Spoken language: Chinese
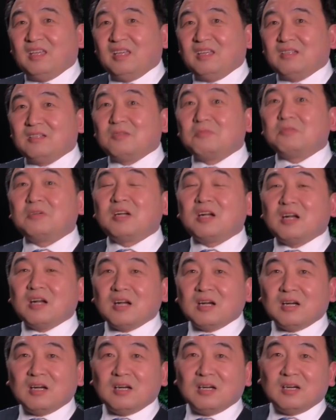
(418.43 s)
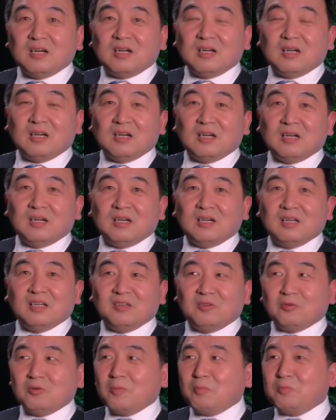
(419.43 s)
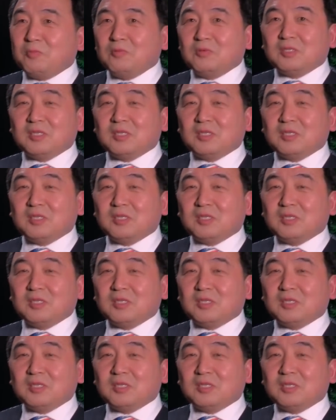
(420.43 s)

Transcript: 是不是？有说不